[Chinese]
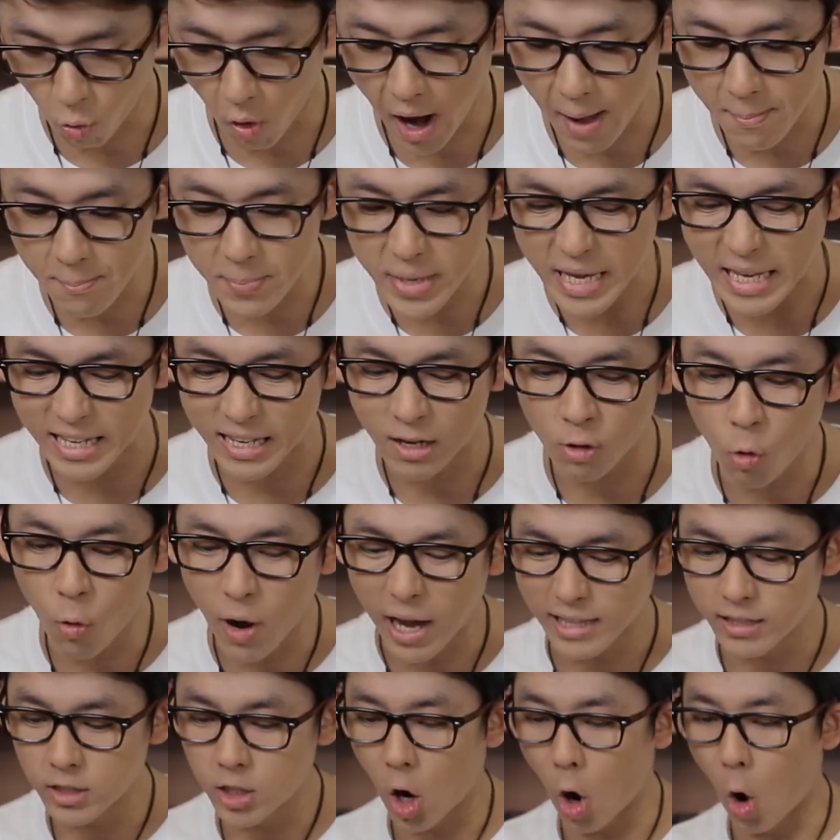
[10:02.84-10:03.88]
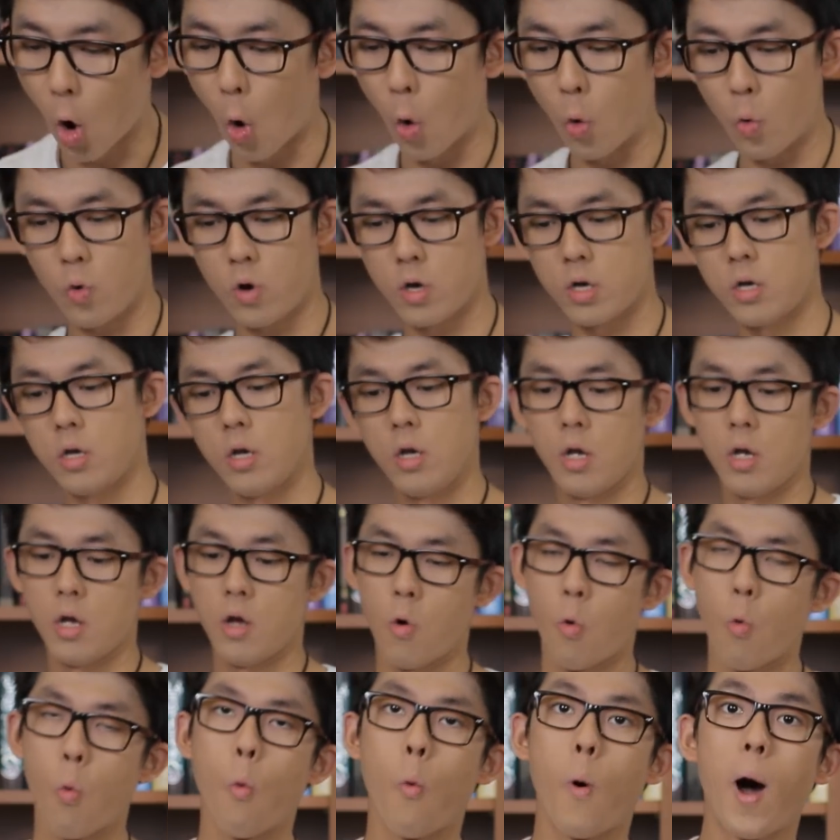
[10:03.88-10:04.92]
玩命关头，
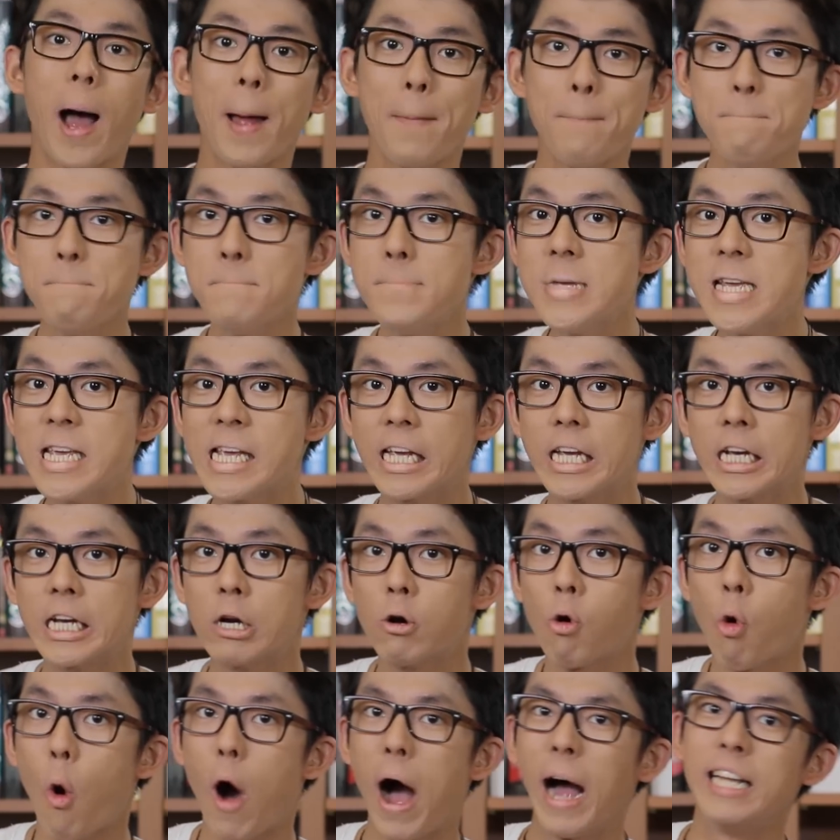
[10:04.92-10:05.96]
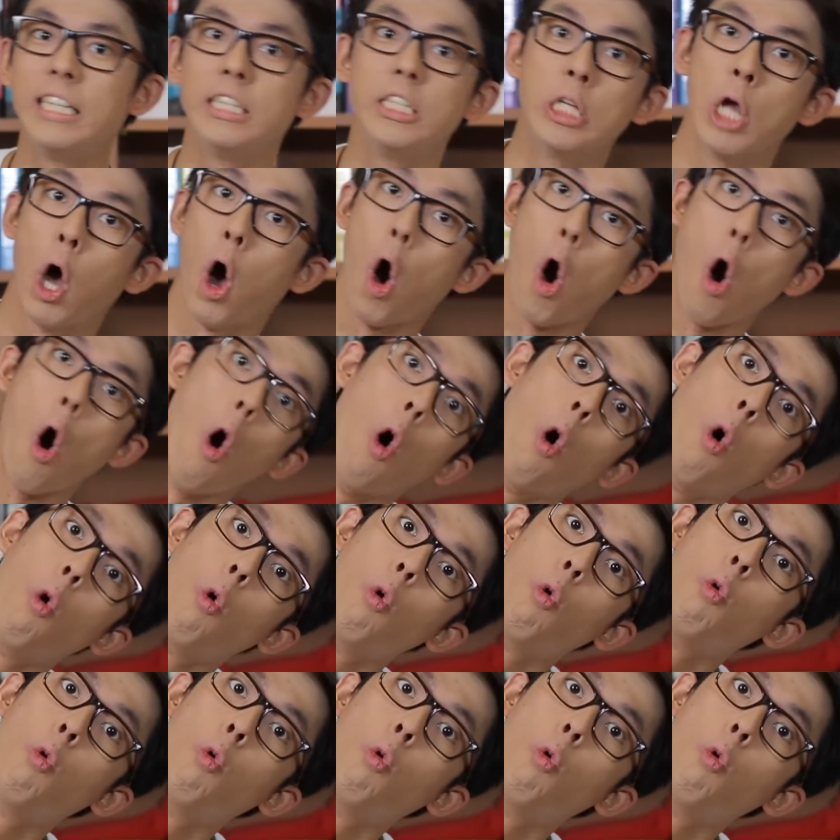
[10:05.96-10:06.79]
玩命关头，